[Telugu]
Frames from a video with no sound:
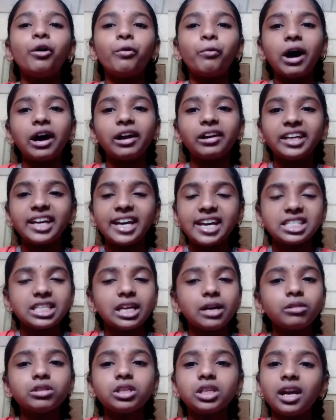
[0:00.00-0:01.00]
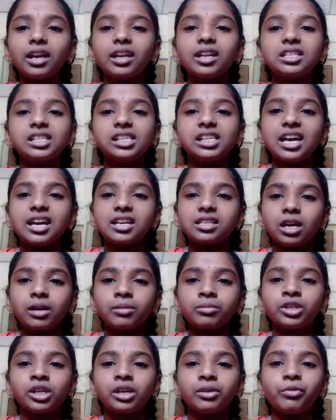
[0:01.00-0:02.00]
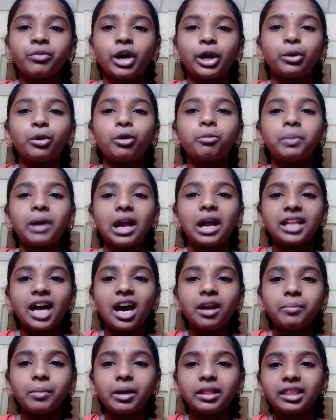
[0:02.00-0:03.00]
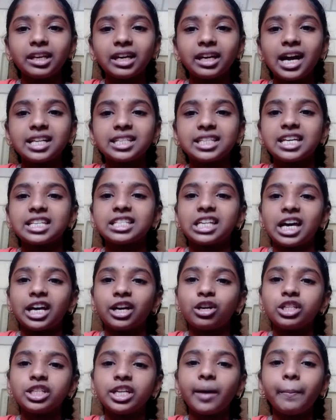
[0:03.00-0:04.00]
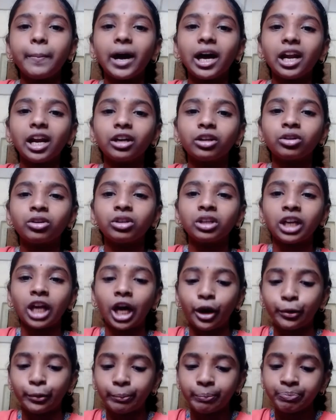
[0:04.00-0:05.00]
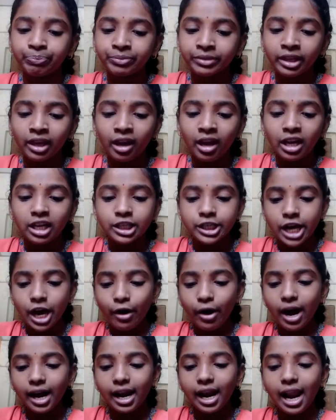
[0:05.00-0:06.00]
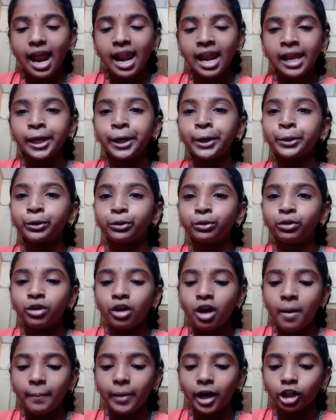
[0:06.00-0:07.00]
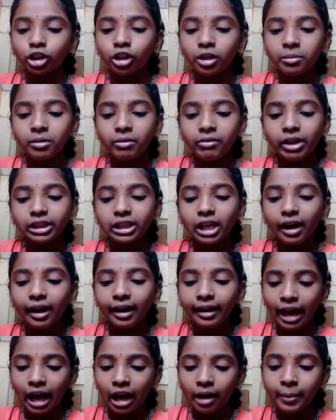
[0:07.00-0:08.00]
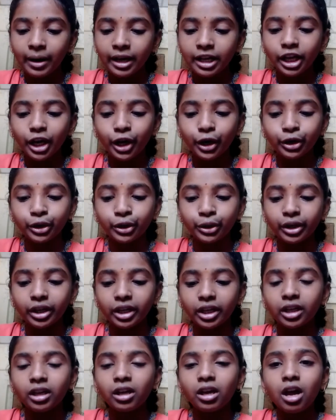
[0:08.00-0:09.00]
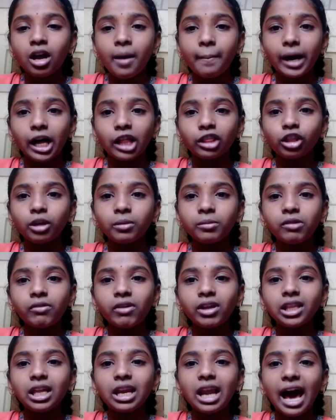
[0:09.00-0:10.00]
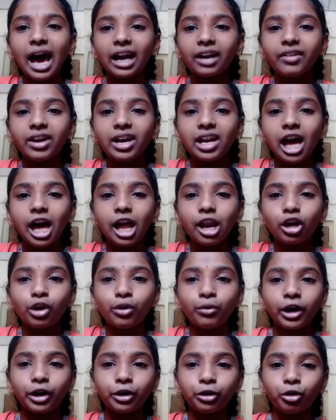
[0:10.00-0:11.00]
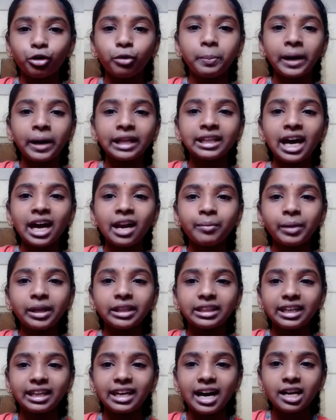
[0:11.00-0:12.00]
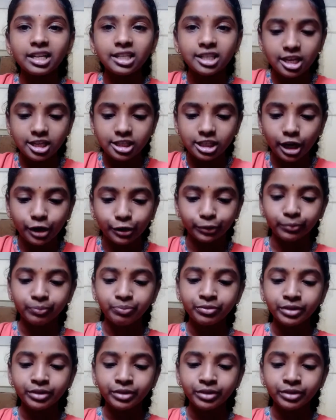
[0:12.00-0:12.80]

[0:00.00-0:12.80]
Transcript: వాళ్ళు ఏ సంవత్సరం నుంచి ఏ సంవత్సరం వరకు ప్రధానమంత్రిగా చేశారో చెప్పాలనుకుంటున్నాను జవహర్లాల్ నెహ్రూ పంతొమ్మిది వందల నలభై ఏడు నుండి పంతొమ్మిది వందల అరవై నాలుగు వరకు ప్రధానమంత్రిగా చేశారు